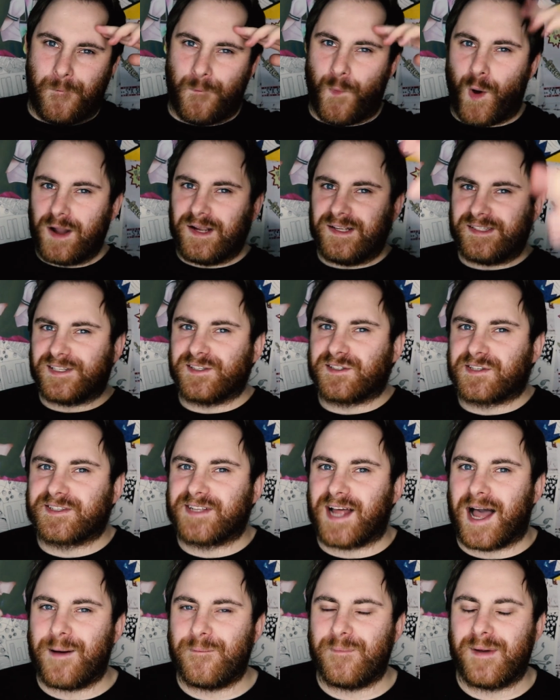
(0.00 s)
Moinsen
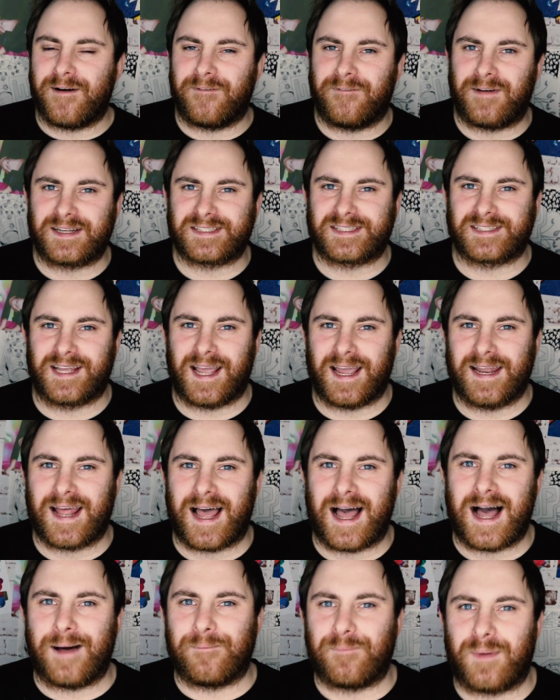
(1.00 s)
zusammen, was geht
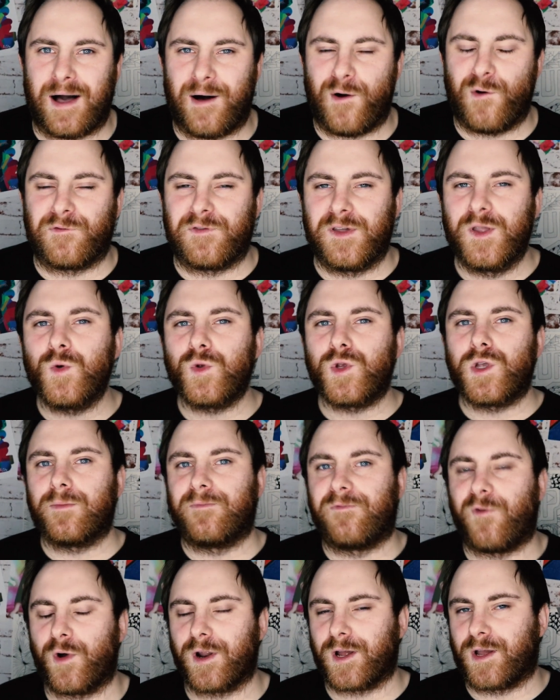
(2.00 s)
ab? Auf
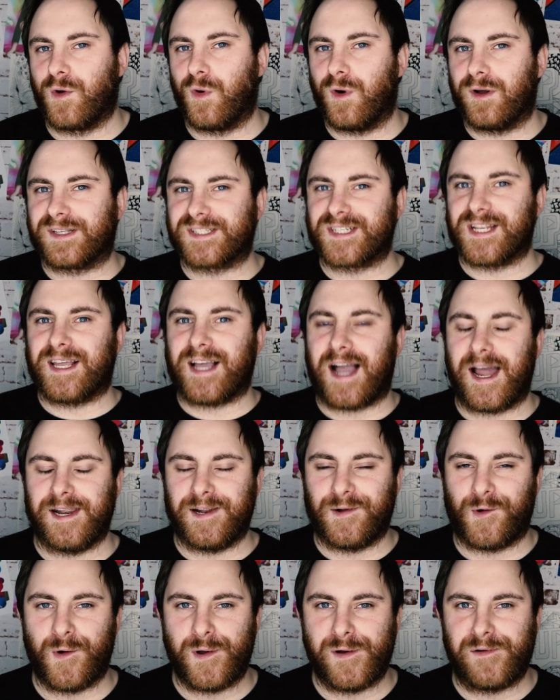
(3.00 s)
YouTube wurde kürzlich eine
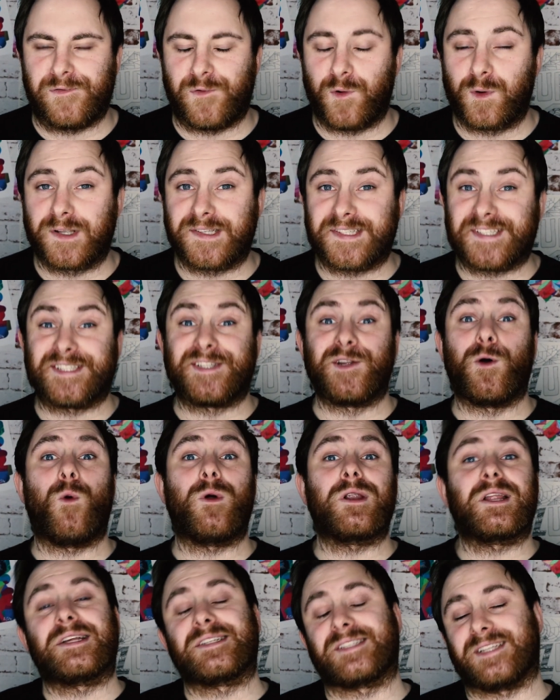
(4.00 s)
neue
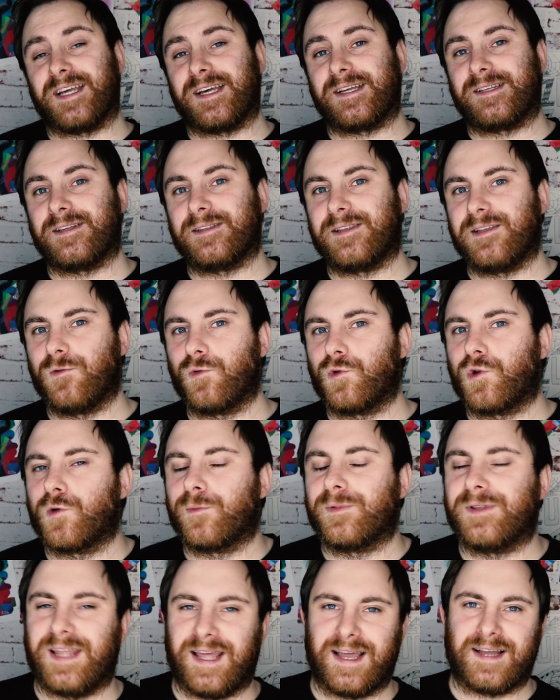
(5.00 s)
Funktion gesichtet, die
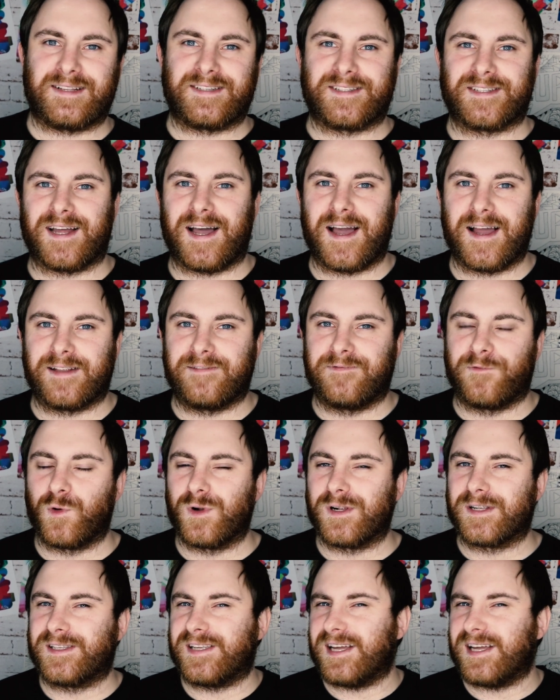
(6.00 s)
YouTube derzeit wohl